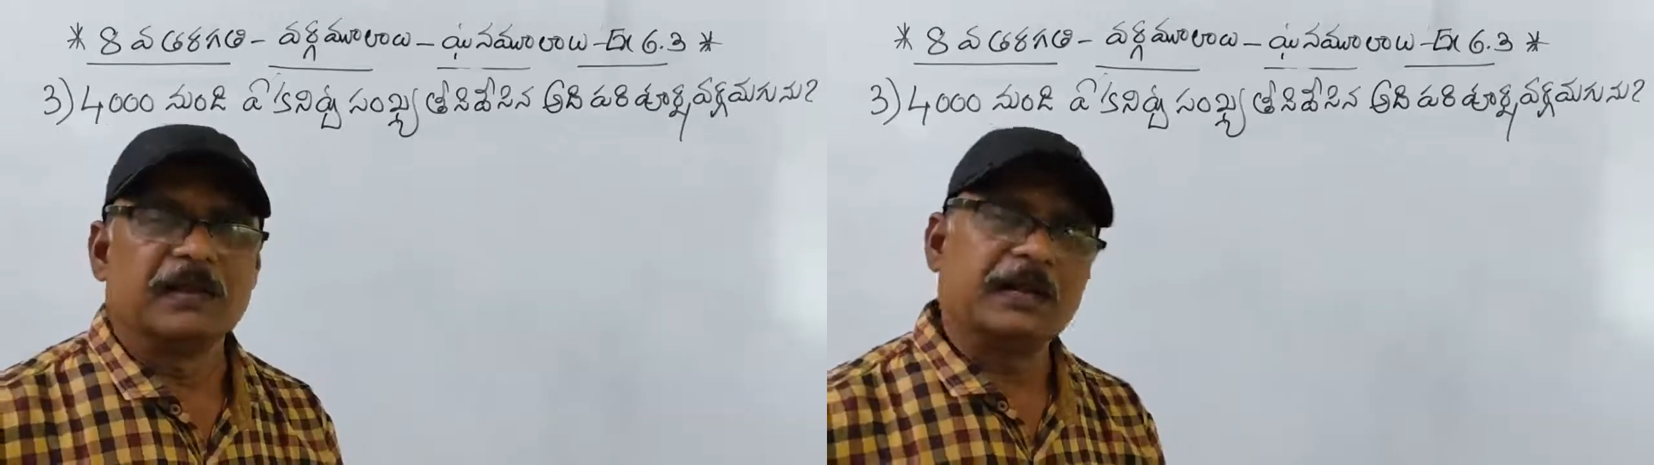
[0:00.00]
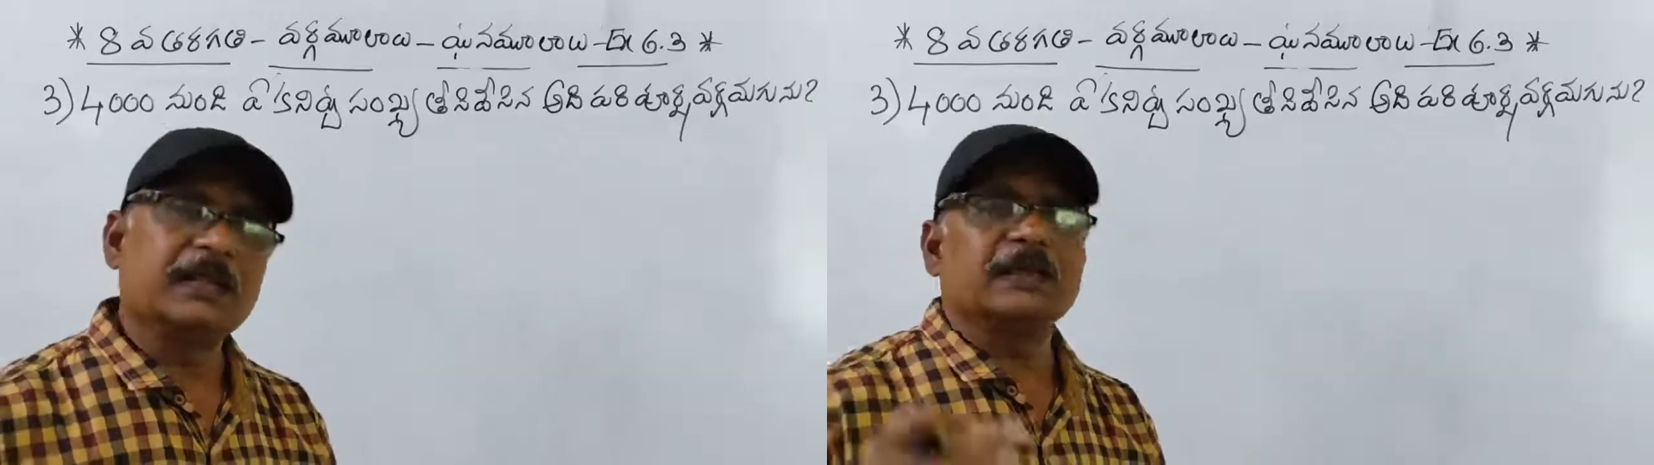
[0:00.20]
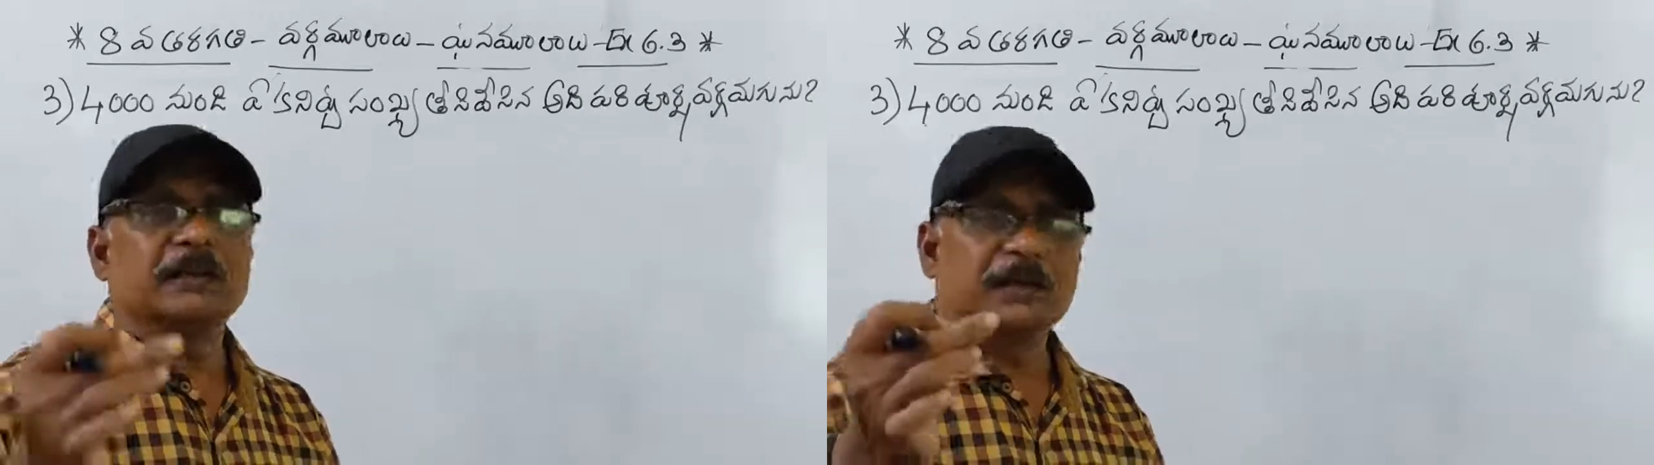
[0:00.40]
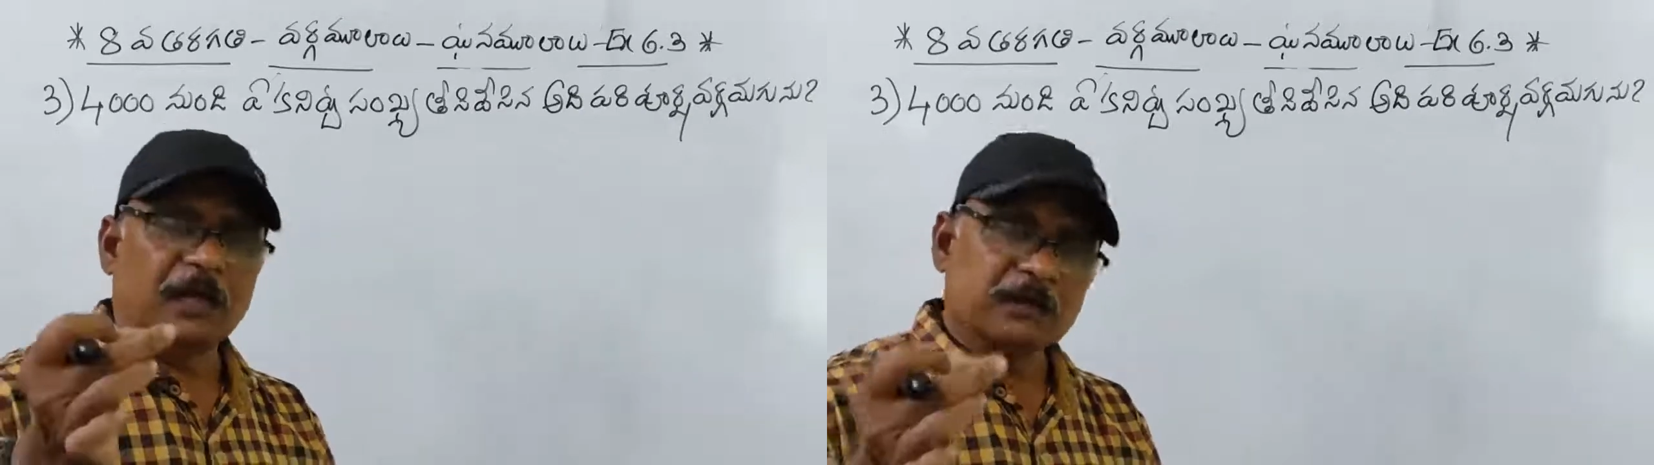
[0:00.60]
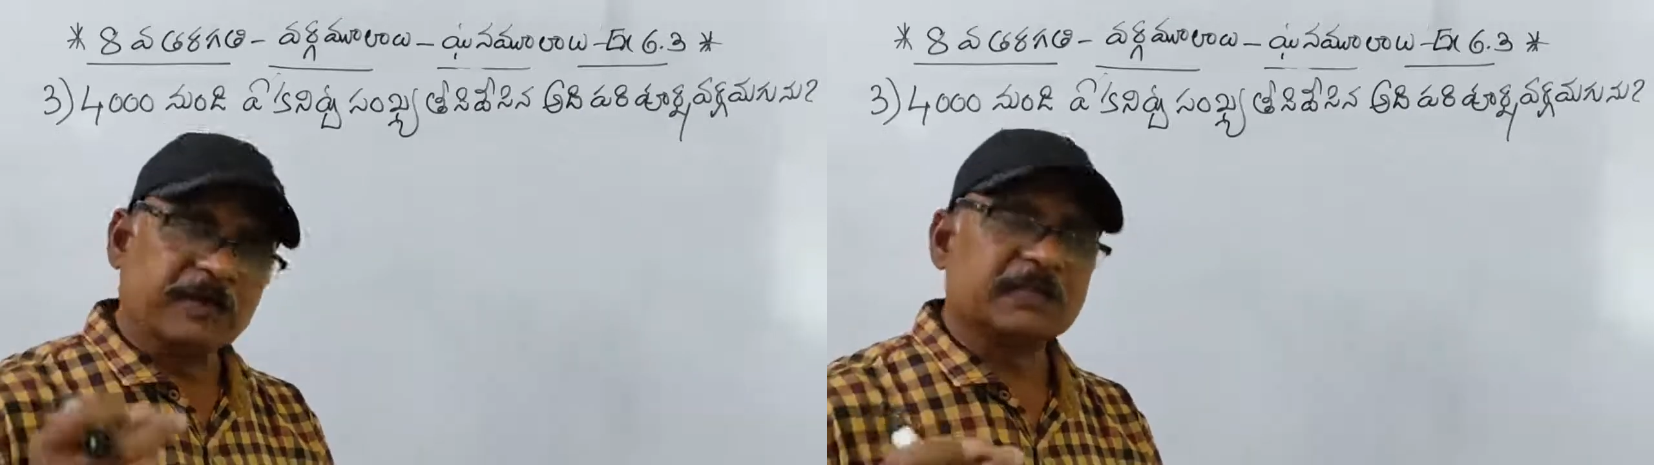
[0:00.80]
అంటే
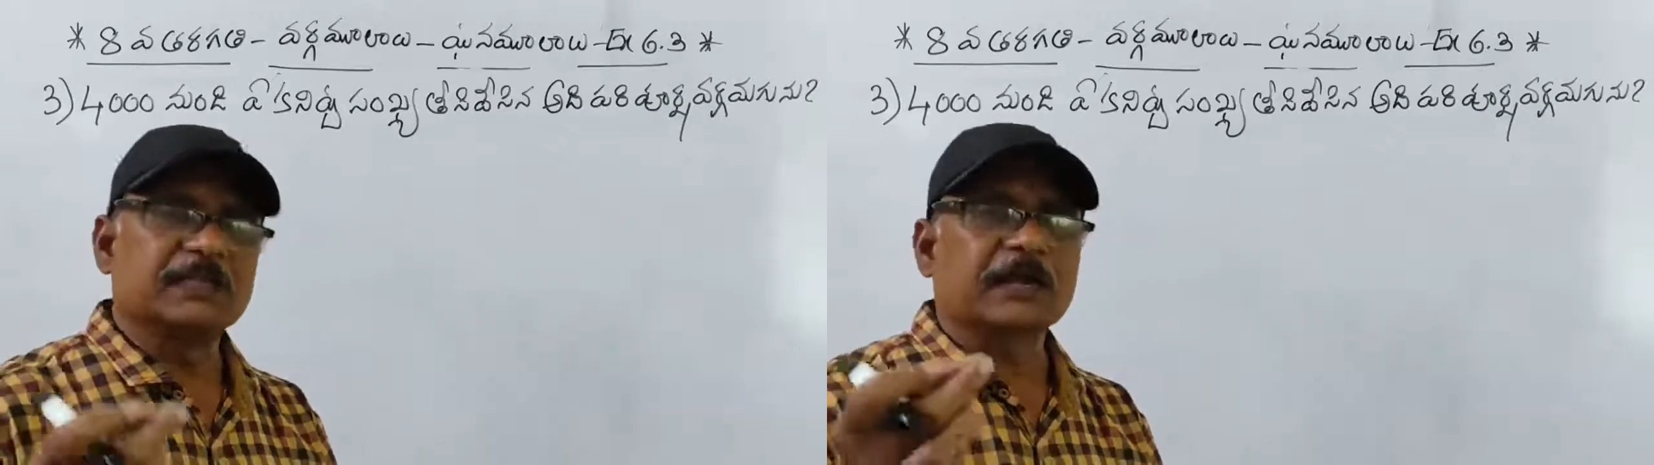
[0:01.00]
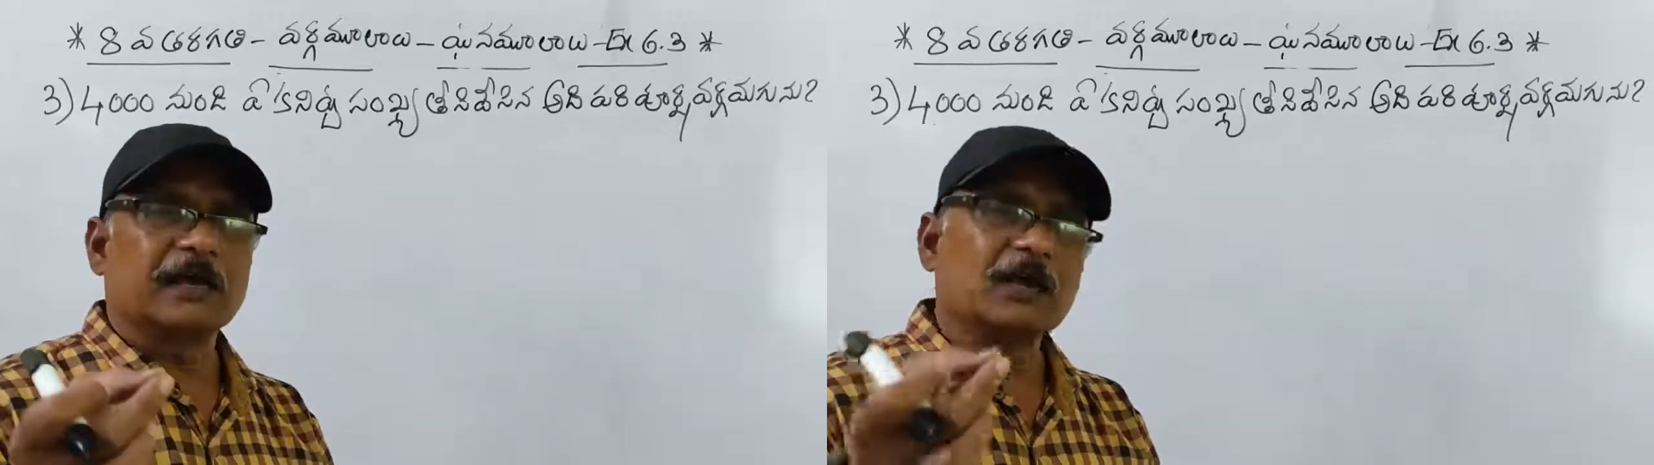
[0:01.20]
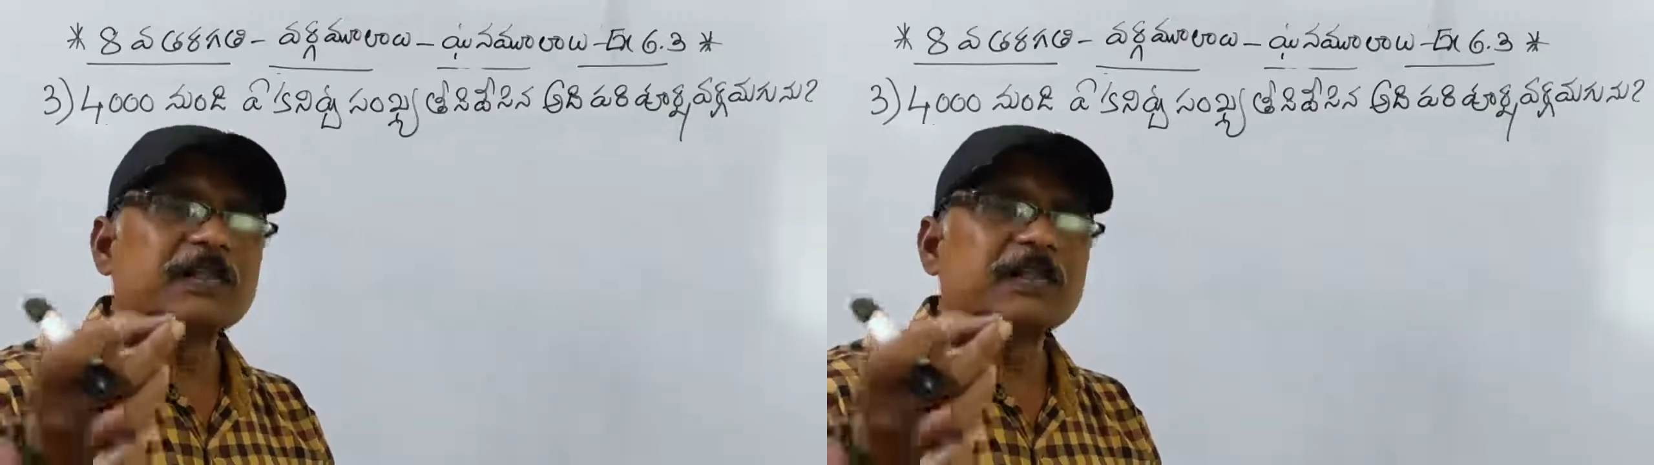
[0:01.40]
నాలుగు వేలకి దగ్గరలో